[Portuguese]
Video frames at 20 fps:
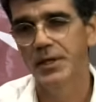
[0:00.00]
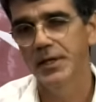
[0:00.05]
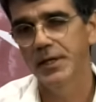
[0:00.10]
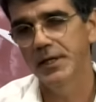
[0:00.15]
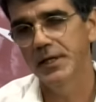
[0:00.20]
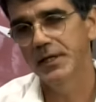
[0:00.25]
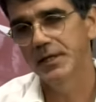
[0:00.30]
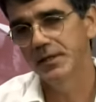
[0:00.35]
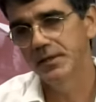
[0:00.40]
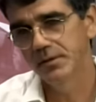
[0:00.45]

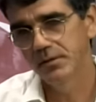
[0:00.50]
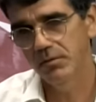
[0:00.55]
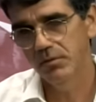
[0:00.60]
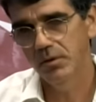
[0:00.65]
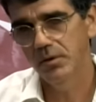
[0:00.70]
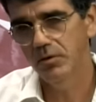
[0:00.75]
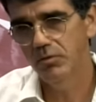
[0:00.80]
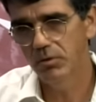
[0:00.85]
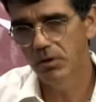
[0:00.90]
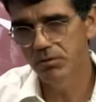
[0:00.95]
É,
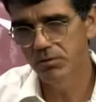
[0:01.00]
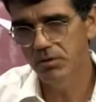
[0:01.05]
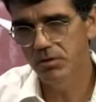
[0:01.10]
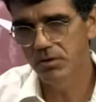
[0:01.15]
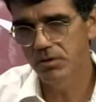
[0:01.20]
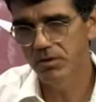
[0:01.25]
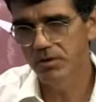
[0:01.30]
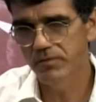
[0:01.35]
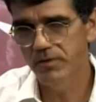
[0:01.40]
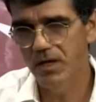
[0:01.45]
enquanto
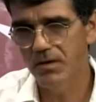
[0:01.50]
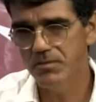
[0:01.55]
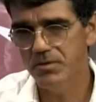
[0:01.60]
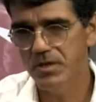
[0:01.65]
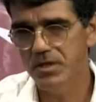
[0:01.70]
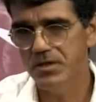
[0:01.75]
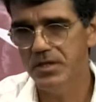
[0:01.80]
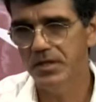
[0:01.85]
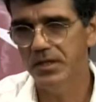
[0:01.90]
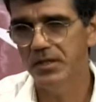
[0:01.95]
estivermos
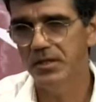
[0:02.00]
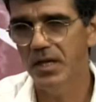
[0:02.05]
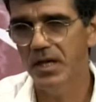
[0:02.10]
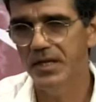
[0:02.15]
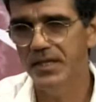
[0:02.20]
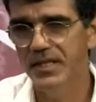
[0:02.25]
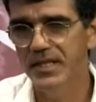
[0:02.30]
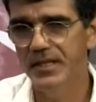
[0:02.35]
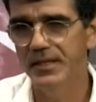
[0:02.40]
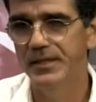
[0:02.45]
na
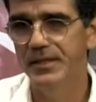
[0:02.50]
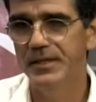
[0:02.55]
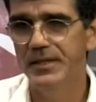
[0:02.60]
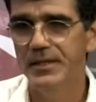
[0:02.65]
secretaria,